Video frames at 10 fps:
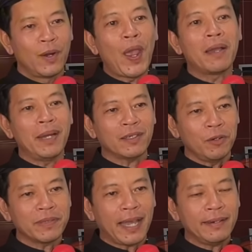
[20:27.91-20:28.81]
lè mắt
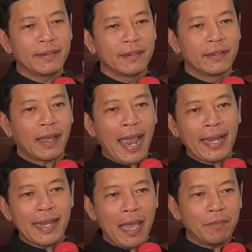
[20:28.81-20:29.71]
chúng sanh
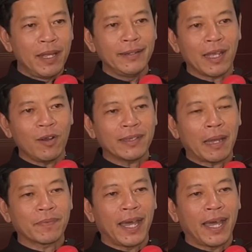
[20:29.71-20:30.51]
ai ham linh theo nó tập